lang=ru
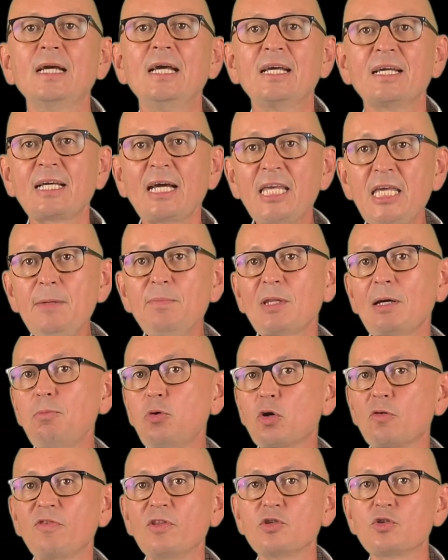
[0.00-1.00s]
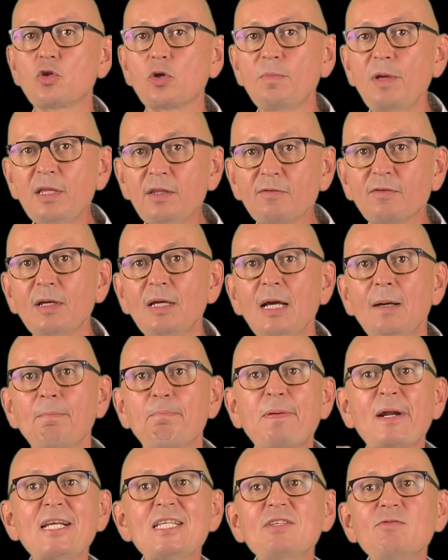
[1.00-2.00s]
Каким набором инструментов
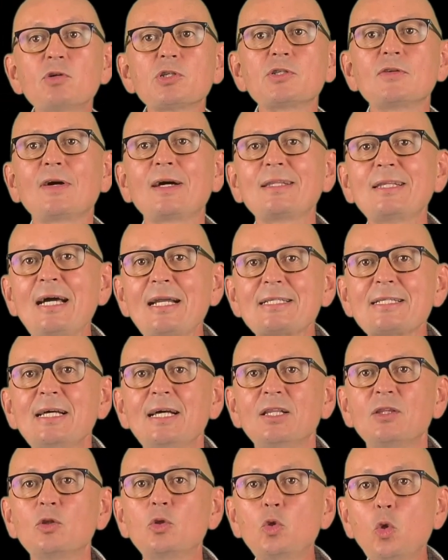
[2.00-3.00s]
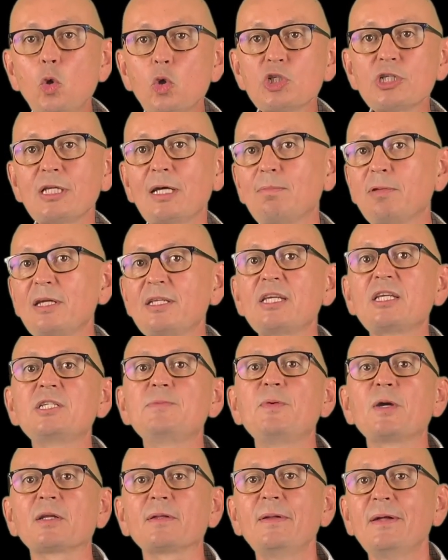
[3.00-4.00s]
производственного анализа должен обладать
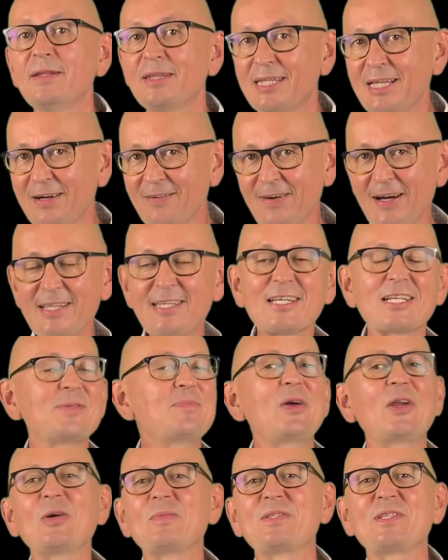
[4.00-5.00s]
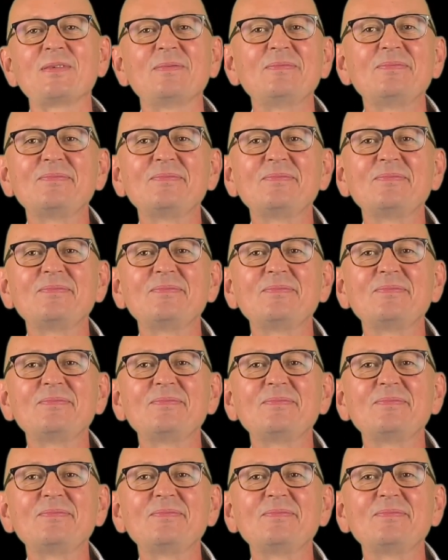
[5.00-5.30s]
эксперт? Давайте разберемся.